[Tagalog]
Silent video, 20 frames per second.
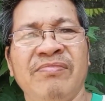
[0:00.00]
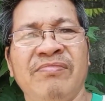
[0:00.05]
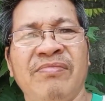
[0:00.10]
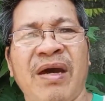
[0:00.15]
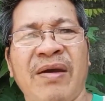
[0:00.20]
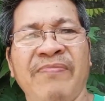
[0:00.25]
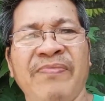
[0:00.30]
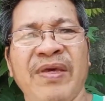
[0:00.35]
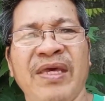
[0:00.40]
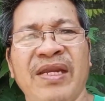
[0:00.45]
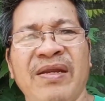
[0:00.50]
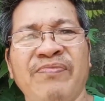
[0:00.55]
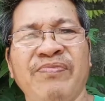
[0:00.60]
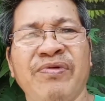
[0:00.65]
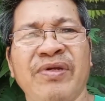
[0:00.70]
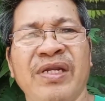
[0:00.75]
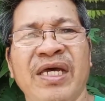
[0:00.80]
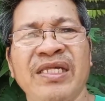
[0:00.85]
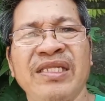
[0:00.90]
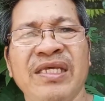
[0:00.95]
mapira
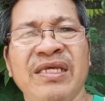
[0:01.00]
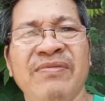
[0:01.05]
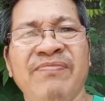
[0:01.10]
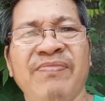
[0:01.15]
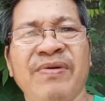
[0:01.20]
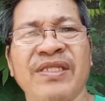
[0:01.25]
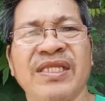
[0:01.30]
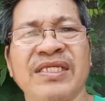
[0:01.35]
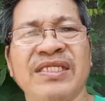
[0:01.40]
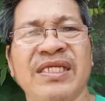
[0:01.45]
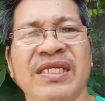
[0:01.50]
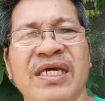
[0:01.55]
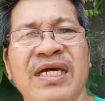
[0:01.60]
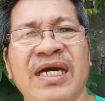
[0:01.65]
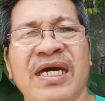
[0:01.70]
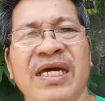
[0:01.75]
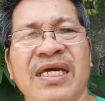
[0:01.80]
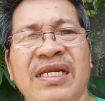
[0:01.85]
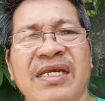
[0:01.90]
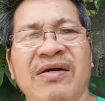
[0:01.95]
po natin pagdating
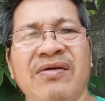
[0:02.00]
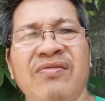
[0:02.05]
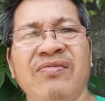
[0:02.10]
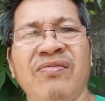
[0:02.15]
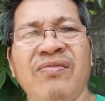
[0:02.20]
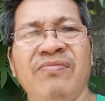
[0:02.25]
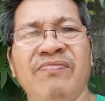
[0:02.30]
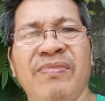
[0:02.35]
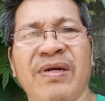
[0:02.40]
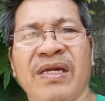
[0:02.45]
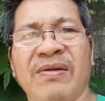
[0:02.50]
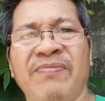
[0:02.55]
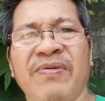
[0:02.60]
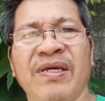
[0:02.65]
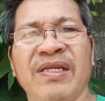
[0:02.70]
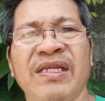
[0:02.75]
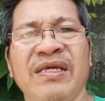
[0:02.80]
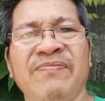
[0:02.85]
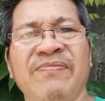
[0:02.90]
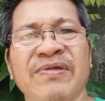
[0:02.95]
ng araw para
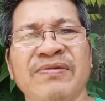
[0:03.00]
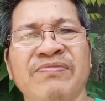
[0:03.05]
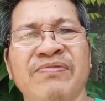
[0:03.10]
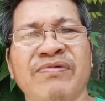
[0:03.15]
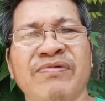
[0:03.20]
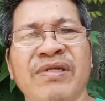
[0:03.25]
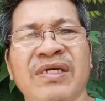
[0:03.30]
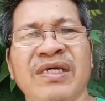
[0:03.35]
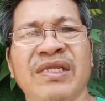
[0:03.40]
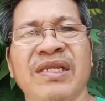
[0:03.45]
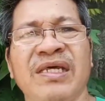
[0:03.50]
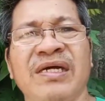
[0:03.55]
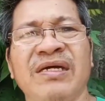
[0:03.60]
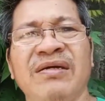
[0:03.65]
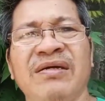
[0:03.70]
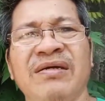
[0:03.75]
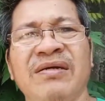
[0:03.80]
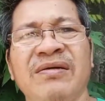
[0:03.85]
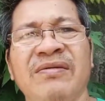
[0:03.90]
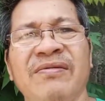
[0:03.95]
paglipas po ng ilang
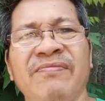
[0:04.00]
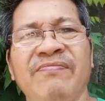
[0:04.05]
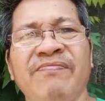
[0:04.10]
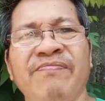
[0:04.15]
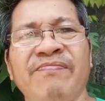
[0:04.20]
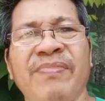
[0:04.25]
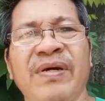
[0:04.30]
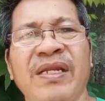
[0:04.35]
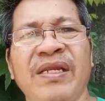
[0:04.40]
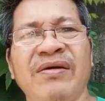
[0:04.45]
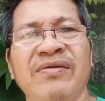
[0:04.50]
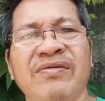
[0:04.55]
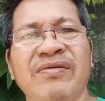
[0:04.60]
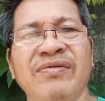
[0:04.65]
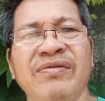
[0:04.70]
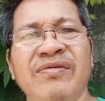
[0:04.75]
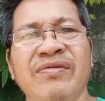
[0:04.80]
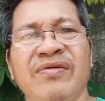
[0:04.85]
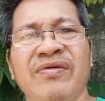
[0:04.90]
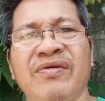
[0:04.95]

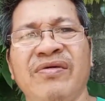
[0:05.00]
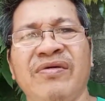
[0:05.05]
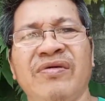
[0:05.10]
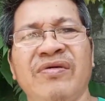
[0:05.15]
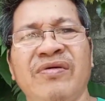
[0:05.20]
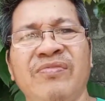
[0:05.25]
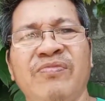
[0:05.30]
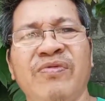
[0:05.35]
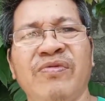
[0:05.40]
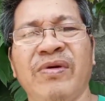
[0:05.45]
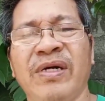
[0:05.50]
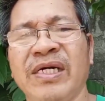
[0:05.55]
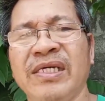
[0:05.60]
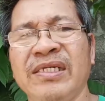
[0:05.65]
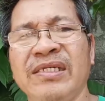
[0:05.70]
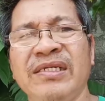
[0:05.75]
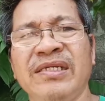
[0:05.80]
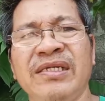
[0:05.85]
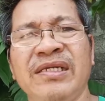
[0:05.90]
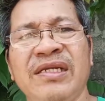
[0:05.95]
panahon o
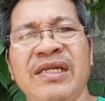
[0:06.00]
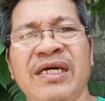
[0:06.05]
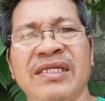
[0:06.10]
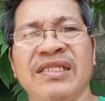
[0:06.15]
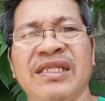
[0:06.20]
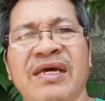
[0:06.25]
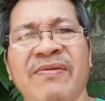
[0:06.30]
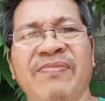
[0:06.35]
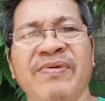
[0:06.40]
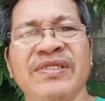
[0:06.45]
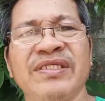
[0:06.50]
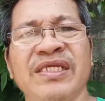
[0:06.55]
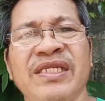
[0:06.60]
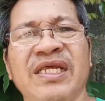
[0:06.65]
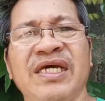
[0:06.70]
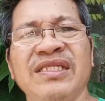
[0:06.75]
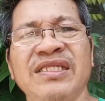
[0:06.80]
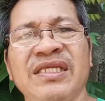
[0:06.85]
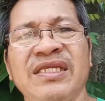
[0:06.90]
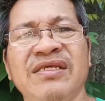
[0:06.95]
buwan at napansin
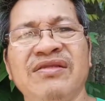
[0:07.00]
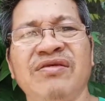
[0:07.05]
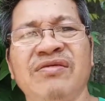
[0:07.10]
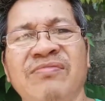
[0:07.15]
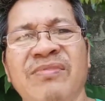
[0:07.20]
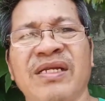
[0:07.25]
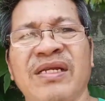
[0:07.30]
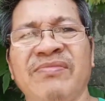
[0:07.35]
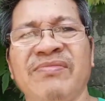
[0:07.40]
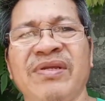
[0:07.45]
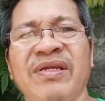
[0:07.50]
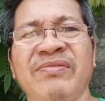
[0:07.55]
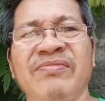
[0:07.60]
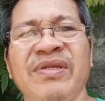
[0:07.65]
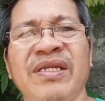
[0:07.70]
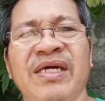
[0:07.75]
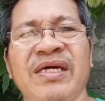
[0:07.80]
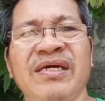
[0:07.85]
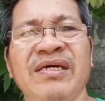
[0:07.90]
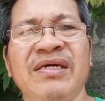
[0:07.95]
natin ito ay
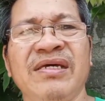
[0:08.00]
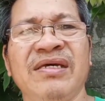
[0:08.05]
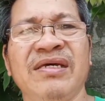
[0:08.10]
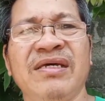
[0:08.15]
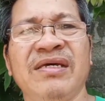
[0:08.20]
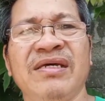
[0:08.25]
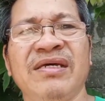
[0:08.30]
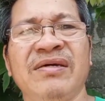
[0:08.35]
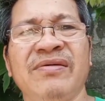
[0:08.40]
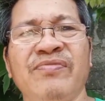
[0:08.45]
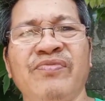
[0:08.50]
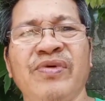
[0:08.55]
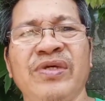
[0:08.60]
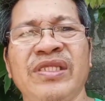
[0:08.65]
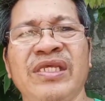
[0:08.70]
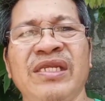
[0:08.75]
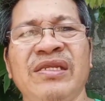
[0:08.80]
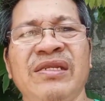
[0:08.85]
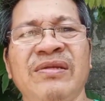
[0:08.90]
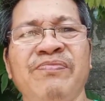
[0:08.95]
marami-rami na
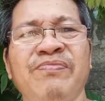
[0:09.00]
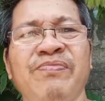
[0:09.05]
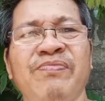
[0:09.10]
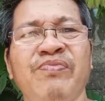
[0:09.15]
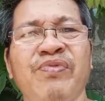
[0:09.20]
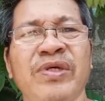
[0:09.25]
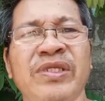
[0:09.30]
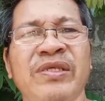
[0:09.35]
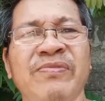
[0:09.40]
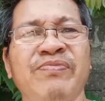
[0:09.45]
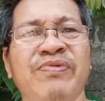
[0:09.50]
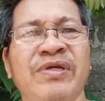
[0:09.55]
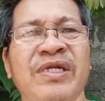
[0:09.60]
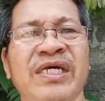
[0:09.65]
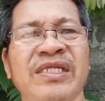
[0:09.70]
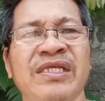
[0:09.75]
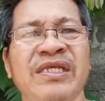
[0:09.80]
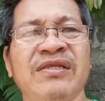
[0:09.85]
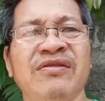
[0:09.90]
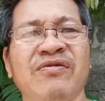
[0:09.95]
pwede, pwede po
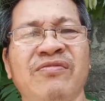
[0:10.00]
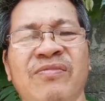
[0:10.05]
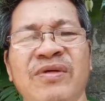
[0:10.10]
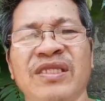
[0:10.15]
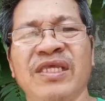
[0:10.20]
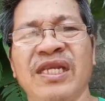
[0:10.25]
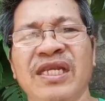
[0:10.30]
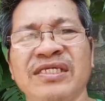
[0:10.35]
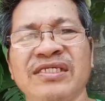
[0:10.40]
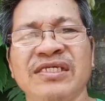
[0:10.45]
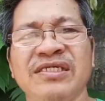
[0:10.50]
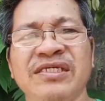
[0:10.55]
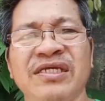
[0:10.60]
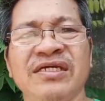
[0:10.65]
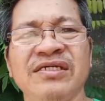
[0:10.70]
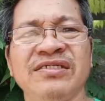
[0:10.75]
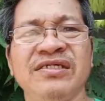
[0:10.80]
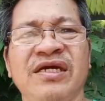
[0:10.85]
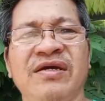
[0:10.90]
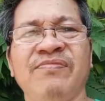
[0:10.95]
natin itong madala sa
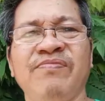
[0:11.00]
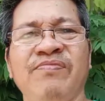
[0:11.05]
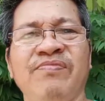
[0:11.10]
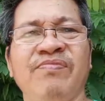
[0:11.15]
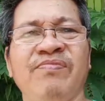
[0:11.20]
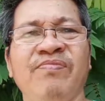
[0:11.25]
junk shop